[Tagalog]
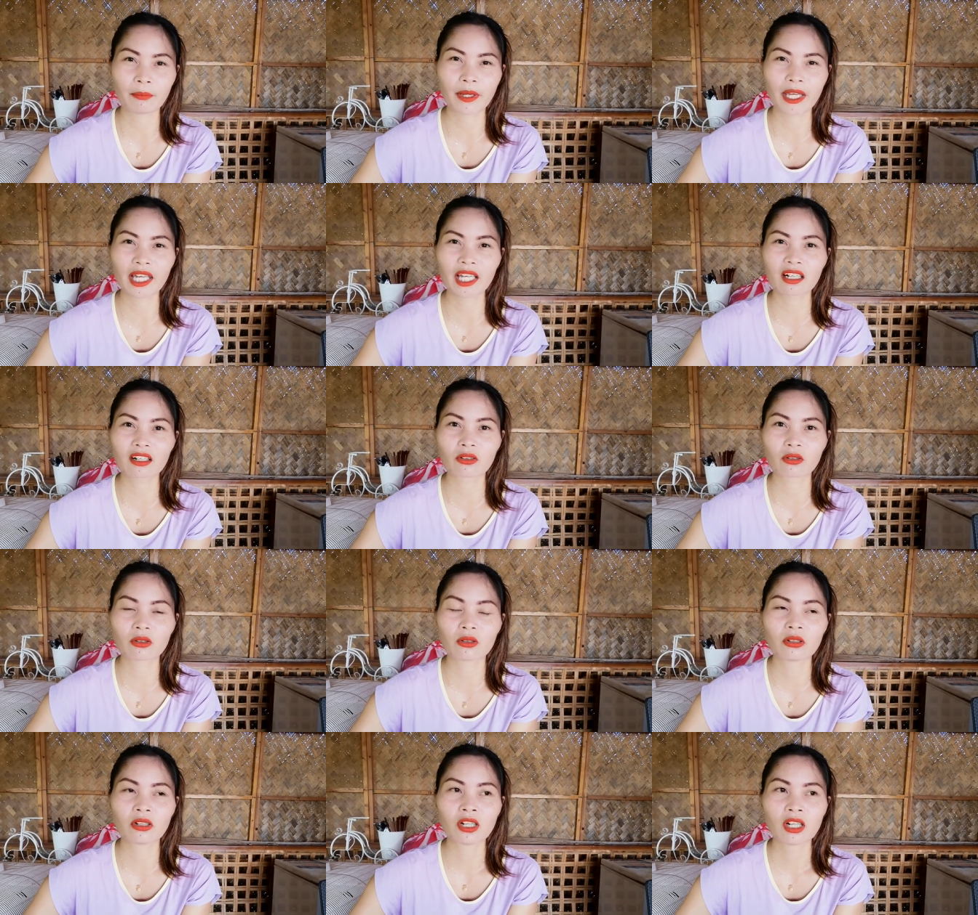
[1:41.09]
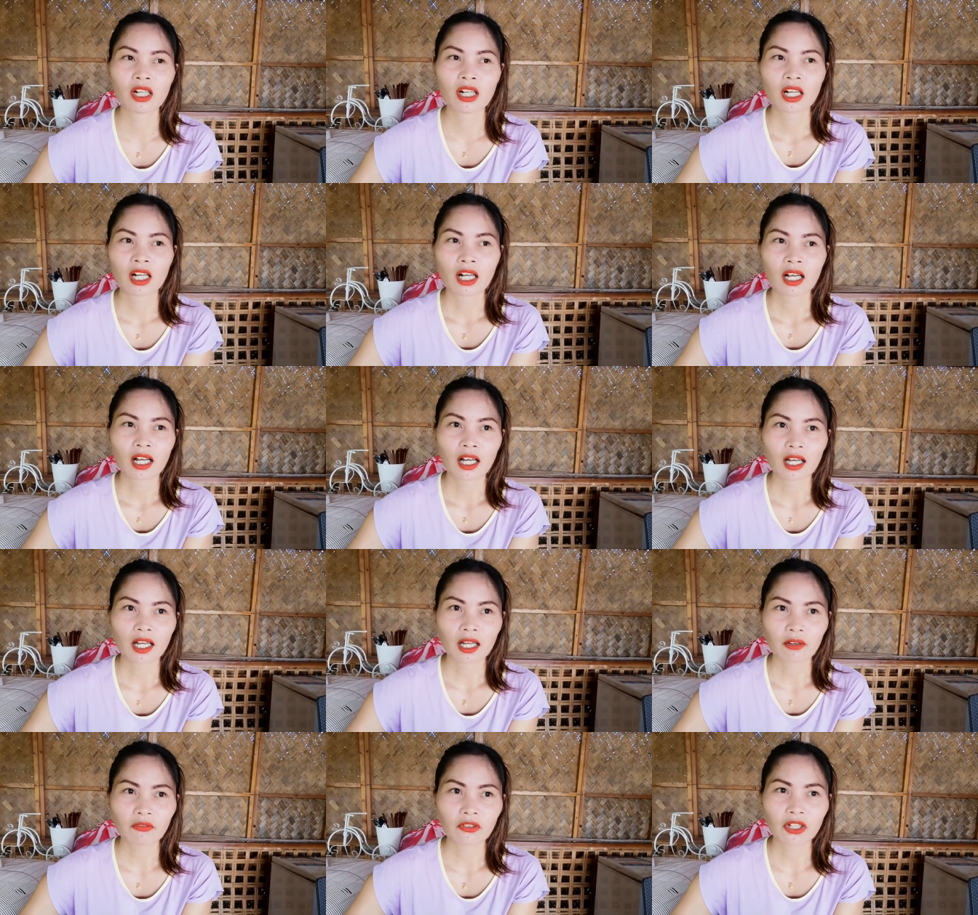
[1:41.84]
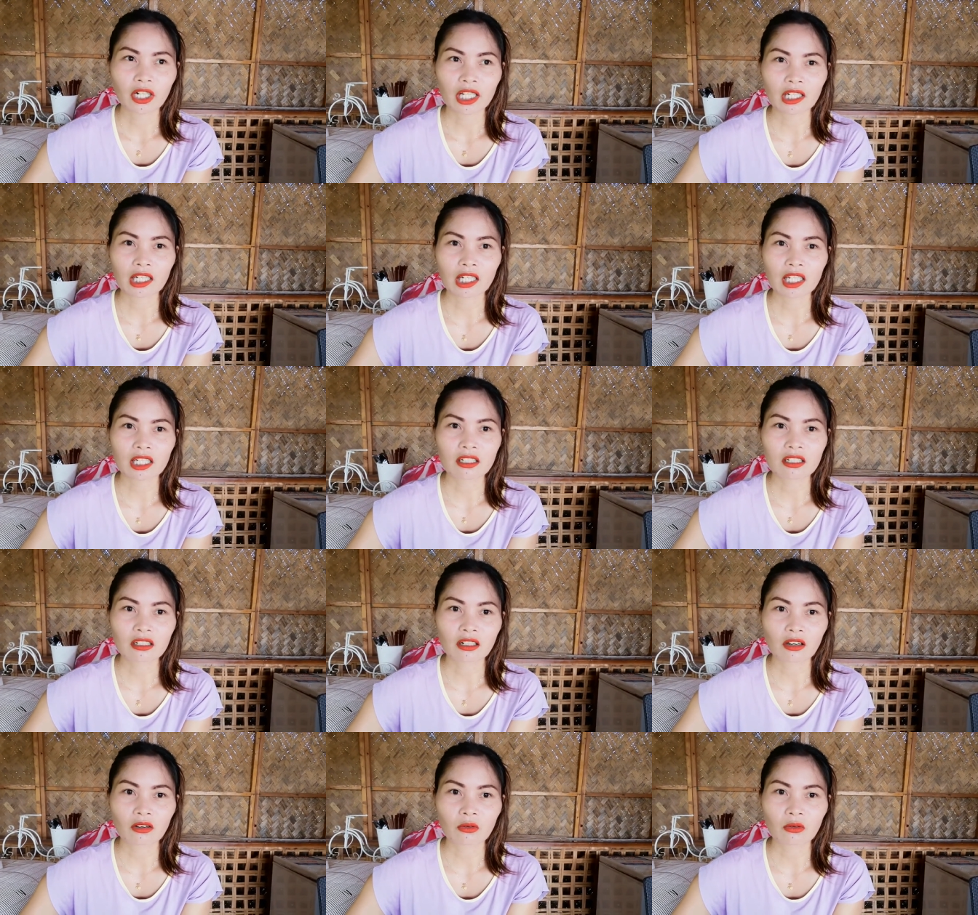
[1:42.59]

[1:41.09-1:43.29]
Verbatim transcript: Pero, uh, for at least